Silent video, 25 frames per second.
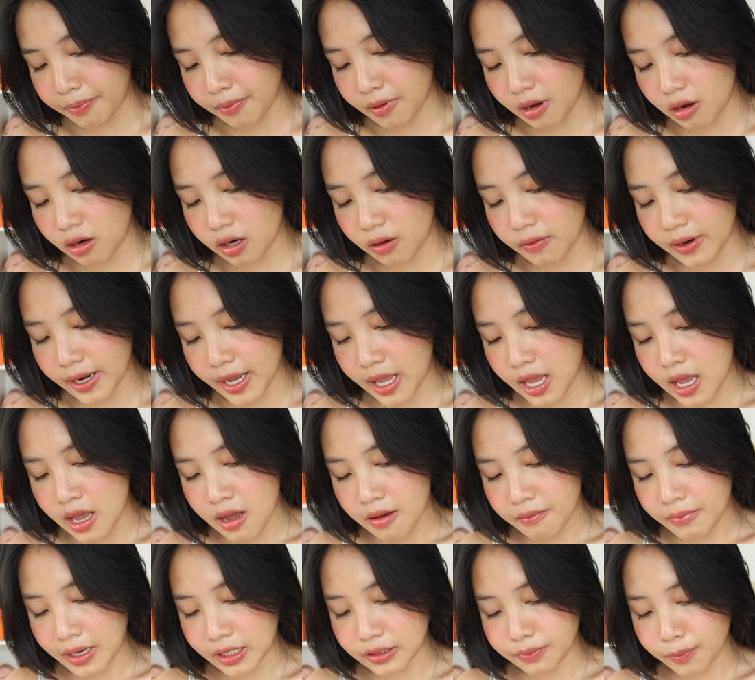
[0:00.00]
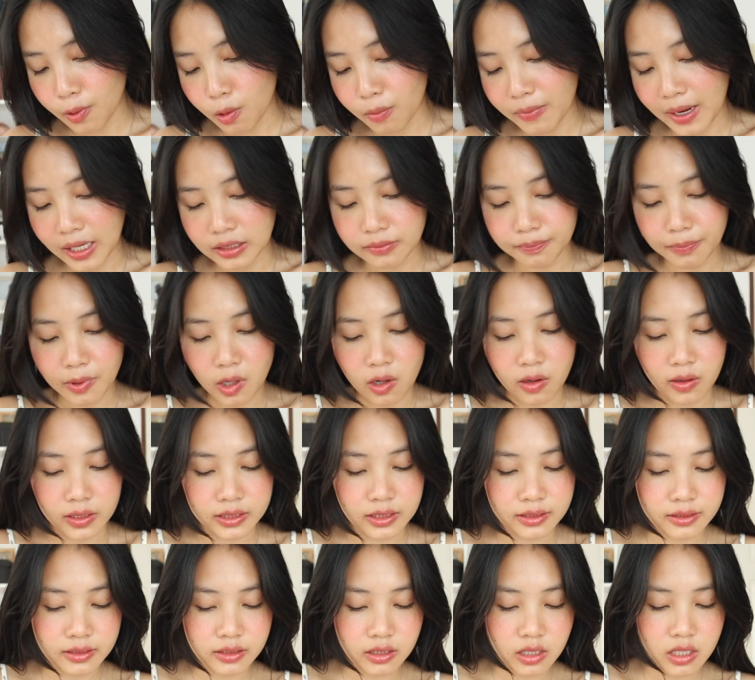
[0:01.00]
เขาเรียกว่าไงพาสปงพาสปอร์ต
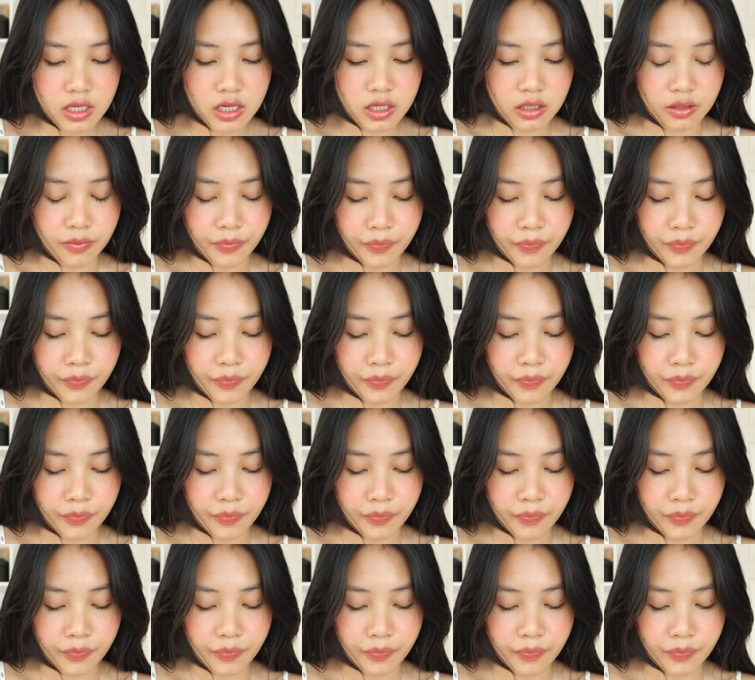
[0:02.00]
ซึ่ง